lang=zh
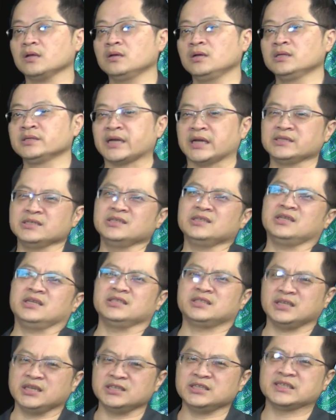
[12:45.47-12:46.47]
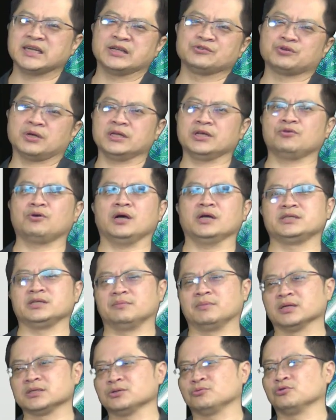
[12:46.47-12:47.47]
彩晶以第一季在赚一块钱
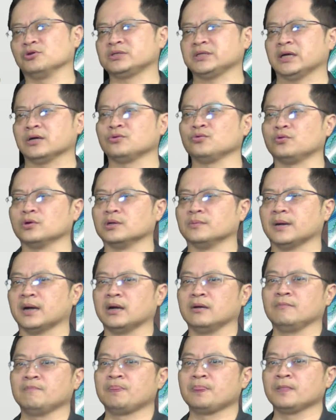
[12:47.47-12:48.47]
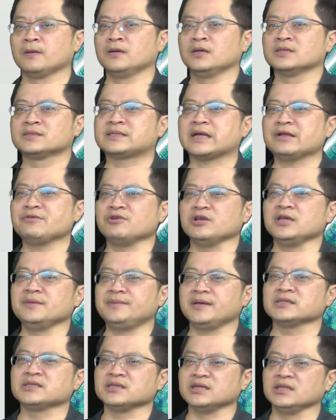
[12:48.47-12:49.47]
嘛，这我都讲过了嘛。三月
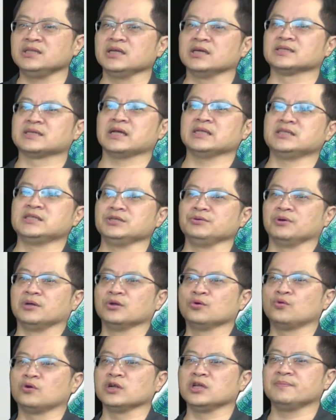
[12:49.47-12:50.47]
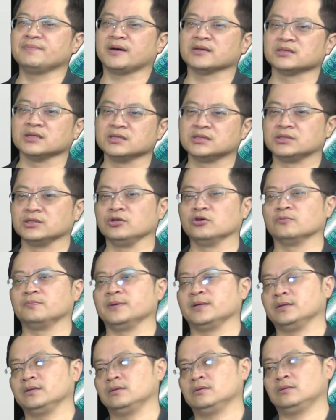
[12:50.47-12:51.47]
EPS 零点三七元，获利暴增十六
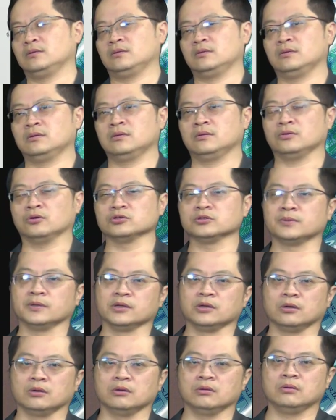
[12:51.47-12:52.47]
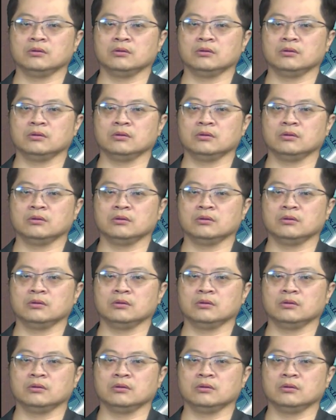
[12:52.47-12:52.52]
倍，投资朋友